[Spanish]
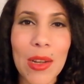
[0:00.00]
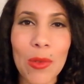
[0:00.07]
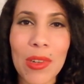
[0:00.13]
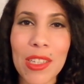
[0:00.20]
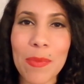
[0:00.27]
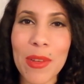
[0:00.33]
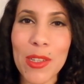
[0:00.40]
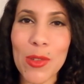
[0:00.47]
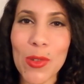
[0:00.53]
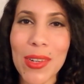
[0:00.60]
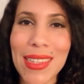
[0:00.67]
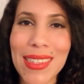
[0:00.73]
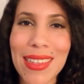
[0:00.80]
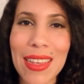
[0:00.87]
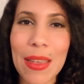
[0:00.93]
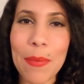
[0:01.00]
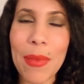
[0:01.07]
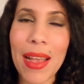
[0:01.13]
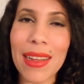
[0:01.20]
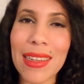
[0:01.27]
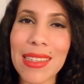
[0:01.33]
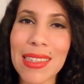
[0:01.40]
algunas personas que
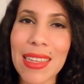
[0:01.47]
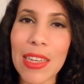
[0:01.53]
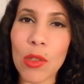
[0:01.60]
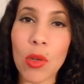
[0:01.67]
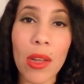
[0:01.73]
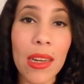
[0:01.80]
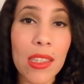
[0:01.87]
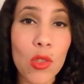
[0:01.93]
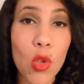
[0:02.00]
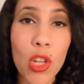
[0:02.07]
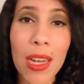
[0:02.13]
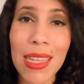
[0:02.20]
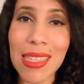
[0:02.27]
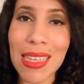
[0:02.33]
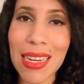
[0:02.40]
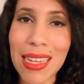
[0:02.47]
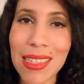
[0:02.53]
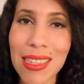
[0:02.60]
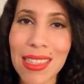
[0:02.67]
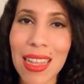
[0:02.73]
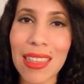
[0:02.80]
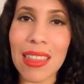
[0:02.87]
me han escrito, que les doy las
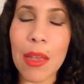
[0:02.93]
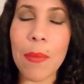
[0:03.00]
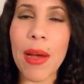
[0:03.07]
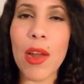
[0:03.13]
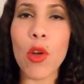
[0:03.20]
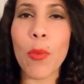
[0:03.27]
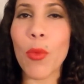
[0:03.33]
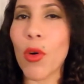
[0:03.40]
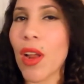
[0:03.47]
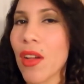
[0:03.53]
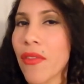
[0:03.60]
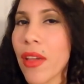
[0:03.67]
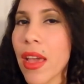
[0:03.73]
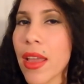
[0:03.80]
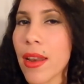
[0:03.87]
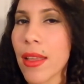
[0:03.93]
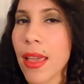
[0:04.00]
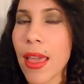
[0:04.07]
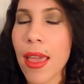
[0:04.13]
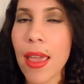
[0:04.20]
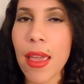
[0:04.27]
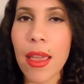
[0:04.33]
gracias de antemano por haber
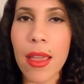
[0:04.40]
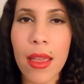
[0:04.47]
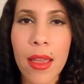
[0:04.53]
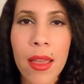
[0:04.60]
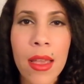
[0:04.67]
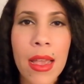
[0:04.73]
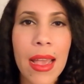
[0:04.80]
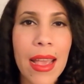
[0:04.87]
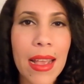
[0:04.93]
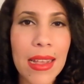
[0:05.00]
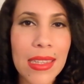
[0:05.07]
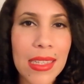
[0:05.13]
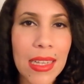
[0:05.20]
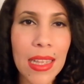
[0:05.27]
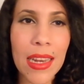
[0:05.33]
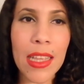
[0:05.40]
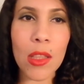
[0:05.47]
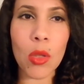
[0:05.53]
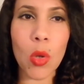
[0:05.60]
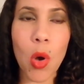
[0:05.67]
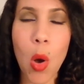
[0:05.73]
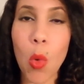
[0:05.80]
eh,
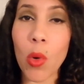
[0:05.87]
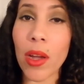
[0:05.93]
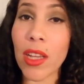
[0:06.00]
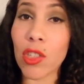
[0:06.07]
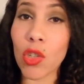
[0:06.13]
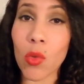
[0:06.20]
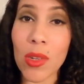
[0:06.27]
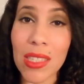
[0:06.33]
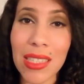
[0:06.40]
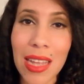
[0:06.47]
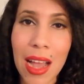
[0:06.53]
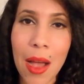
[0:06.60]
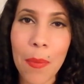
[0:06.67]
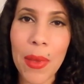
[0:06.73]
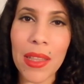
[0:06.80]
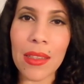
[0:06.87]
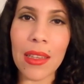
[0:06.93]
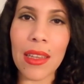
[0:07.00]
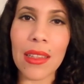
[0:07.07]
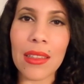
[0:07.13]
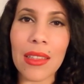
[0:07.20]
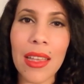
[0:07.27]
escrito, aunque yo no estaba
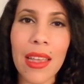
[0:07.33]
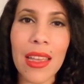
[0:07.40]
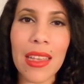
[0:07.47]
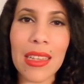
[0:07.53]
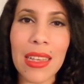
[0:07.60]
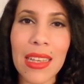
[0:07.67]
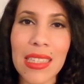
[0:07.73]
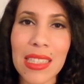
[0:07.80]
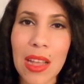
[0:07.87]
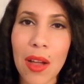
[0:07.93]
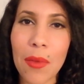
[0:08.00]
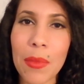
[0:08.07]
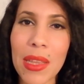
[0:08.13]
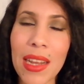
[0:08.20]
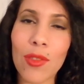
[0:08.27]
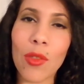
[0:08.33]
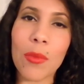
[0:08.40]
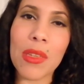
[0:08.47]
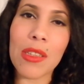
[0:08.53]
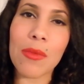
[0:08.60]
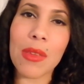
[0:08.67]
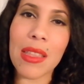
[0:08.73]
pendiente, eh, estaban mirando
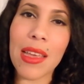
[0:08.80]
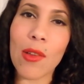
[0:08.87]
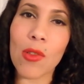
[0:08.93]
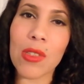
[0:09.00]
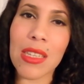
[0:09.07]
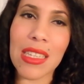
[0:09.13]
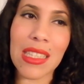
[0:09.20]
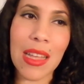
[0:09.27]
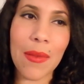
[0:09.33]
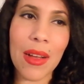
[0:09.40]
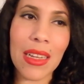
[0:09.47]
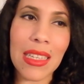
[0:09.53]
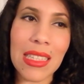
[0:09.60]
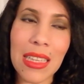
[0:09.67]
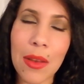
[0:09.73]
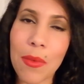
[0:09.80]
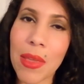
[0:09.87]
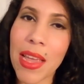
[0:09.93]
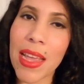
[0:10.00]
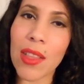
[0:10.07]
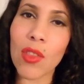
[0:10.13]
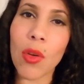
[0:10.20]
mis videos y estaban
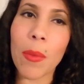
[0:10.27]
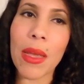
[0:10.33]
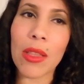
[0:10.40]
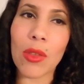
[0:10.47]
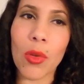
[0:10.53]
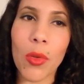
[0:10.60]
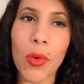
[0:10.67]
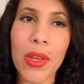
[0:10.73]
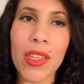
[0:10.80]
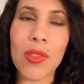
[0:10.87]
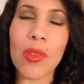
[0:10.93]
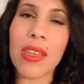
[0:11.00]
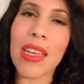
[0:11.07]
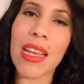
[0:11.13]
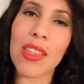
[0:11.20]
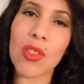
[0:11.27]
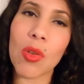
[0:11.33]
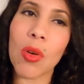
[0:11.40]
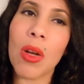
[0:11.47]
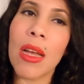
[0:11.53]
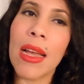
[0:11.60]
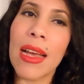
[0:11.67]
escribiéndome y todo eso, y
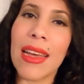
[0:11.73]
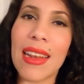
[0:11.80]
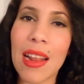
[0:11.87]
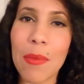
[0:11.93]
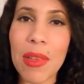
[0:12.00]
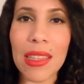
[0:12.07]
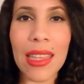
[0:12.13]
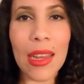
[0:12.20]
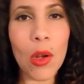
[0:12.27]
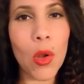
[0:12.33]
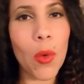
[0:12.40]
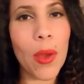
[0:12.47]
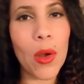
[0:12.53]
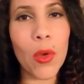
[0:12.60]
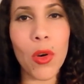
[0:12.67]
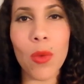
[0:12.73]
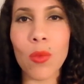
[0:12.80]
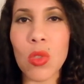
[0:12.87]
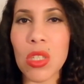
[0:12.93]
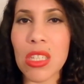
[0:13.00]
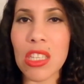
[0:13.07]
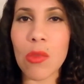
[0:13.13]
eso realmente lo valoro
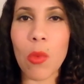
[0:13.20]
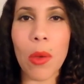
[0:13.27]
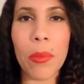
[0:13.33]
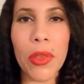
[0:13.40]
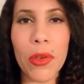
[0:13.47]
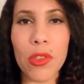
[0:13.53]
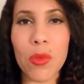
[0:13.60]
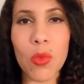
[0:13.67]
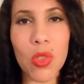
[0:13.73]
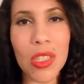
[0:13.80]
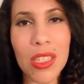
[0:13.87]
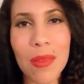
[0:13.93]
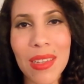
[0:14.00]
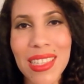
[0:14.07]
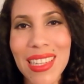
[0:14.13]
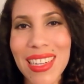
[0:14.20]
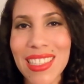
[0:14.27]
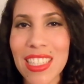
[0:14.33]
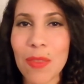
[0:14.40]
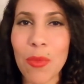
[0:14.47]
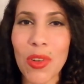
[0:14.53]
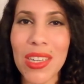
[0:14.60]
muchísimo, amigos. Muchísimas
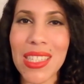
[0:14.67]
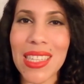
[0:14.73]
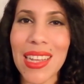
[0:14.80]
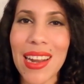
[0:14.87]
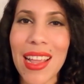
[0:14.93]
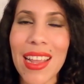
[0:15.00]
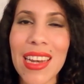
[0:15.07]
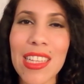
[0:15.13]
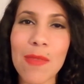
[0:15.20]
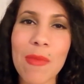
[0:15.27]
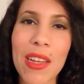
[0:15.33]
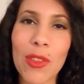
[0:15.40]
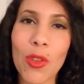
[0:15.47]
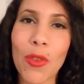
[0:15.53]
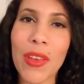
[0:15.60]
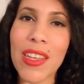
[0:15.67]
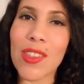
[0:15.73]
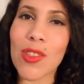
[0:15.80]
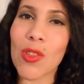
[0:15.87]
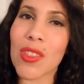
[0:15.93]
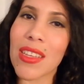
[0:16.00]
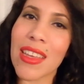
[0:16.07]
gracias por estar ahí, les mando
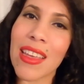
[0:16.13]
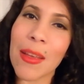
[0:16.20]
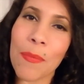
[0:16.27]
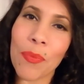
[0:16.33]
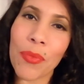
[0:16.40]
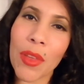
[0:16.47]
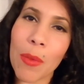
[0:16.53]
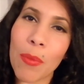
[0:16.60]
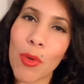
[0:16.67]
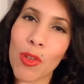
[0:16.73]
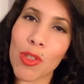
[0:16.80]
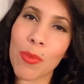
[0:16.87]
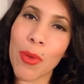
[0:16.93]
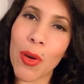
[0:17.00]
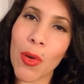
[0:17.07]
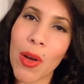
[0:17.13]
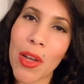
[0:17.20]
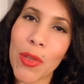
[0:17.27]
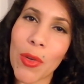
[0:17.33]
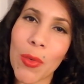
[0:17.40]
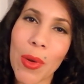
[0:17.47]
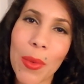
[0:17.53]
besos y prospero
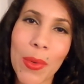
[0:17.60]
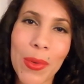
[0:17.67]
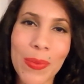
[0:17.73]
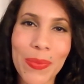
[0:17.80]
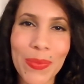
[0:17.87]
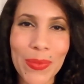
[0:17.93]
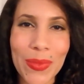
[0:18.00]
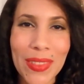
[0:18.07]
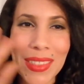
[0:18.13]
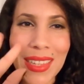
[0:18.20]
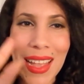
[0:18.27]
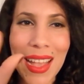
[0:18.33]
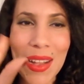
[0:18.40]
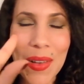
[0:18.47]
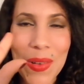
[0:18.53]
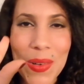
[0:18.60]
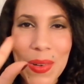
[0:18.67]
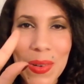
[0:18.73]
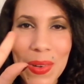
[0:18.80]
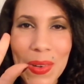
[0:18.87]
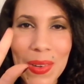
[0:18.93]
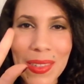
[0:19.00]
año nuevo.
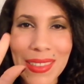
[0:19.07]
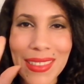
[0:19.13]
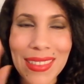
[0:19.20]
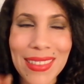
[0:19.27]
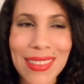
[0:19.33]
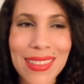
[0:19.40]
Chao.